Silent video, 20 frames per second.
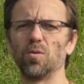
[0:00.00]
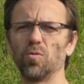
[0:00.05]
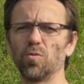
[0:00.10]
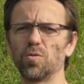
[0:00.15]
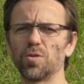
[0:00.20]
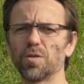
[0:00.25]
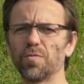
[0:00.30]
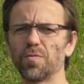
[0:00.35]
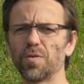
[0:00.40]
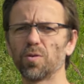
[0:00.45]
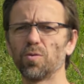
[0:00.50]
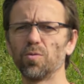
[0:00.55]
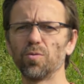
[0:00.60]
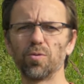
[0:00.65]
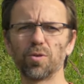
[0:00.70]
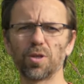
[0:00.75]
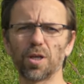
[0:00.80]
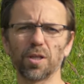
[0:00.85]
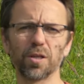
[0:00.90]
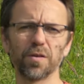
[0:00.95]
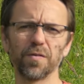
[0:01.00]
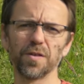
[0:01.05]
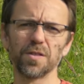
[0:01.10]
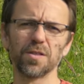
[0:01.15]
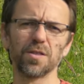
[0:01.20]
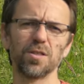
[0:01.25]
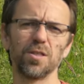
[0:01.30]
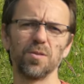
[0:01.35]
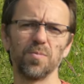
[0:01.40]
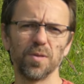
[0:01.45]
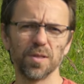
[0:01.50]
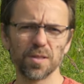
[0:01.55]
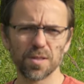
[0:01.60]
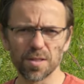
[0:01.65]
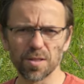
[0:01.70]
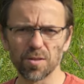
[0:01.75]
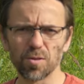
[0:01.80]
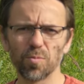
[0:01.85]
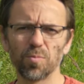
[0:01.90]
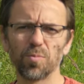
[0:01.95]
Aux environs de 80 cm,
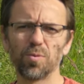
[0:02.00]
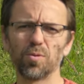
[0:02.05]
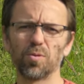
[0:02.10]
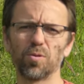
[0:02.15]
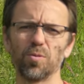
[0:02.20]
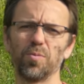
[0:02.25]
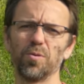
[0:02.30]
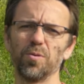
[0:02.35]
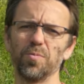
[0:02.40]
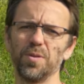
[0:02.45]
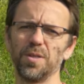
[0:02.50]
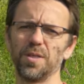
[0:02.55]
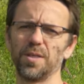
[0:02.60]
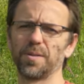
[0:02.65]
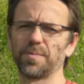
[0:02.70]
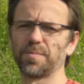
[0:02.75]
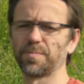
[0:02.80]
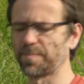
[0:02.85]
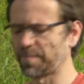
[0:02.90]
c'est un bon compromis.